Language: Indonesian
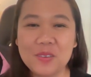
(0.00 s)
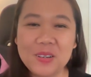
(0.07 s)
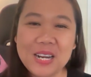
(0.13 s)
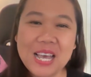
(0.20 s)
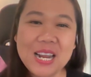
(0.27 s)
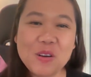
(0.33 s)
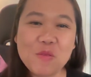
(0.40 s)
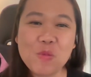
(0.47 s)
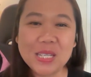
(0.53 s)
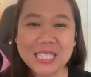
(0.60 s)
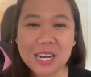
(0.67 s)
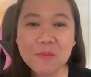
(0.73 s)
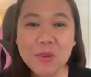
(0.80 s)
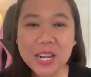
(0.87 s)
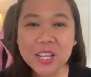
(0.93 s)
Dan
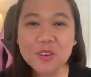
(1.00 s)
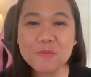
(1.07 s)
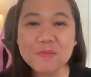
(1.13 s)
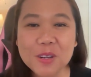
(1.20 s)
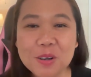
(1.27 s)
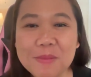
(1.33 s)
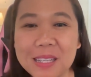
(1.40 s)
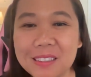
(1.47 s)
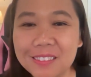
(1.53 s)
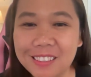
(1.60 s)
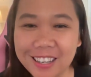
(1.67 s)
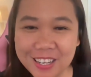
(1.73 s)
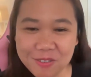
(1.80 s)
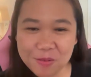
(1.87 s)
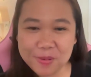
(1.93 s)
wassalamualaikum
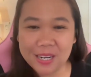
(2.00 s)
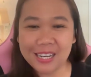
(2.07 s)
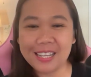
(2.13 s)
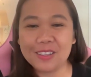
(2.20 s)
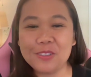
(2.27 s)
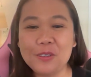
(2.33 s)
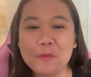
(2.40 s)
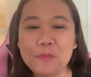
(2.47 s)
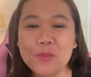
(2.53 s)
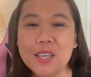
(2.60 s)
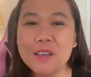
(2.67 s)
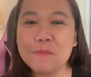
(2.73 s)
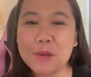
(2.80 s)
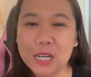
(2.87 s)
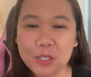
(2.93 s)
warahmatullahi wabarakatuh.
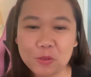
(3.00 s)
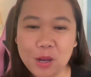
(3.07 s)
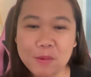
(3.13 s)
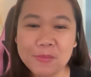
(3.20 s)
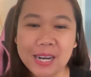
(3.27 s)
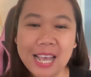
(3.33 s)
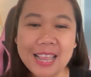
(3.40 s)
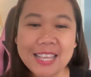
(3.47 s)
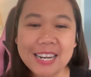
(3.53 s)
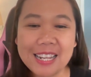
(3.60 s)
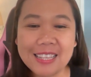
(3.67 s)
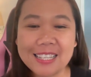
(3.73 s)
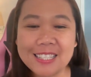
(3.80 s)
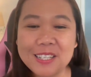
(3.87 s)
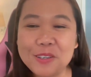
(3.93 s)
Berkat Tuhan mengalir
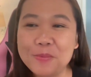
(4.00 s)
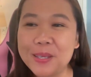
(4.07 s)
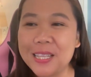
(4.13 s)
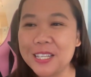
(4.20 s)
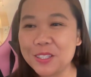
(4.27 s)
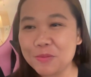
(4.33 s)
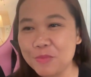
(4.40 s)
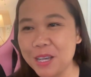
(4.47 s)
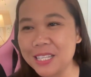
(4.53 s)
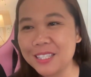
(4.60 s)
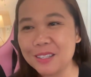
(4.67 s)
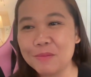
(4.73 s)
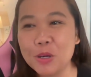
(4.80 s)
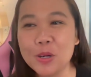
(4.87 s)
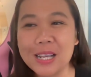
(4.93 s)
atas hidup kita semua.
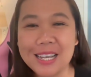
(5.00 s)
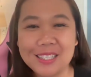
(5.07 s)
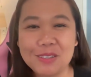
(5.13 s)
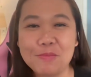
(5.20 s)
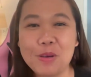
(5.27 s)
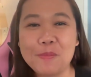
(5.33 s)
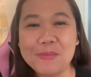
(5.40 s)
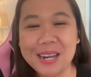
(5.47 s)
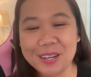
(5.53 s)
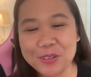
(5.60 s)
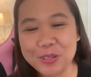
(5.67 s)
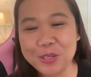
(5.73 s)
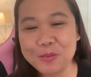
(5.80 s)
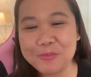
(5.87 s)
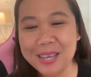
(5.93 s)
Semoga semua
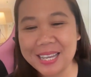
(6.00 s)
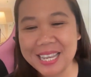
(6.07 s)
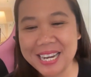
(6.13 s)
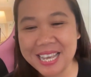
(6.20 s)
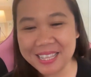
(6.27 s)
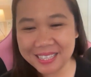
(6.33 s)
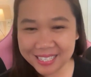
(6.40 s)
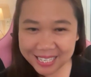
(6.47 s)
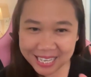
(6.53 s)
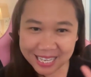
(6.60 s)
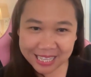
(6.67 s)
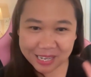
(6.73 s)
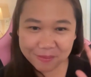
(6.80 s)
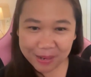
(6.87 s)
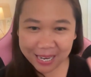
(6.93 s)
makhluk hidup bahagia dan
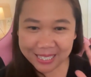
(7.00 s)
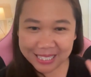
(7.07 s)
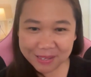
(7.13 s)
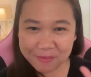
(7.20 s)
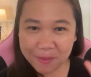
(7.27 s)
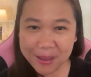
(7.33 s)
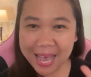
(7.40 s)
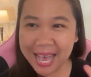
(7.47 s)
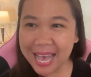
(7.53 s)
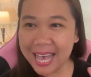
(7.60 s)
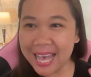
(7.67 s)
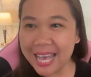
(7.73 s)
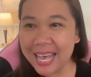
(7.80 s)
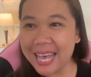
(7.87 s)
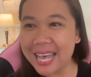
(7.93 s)
terima kasih.
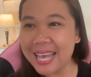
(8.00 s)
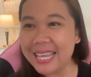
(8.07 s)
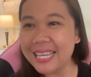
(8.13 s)
Bye-bye.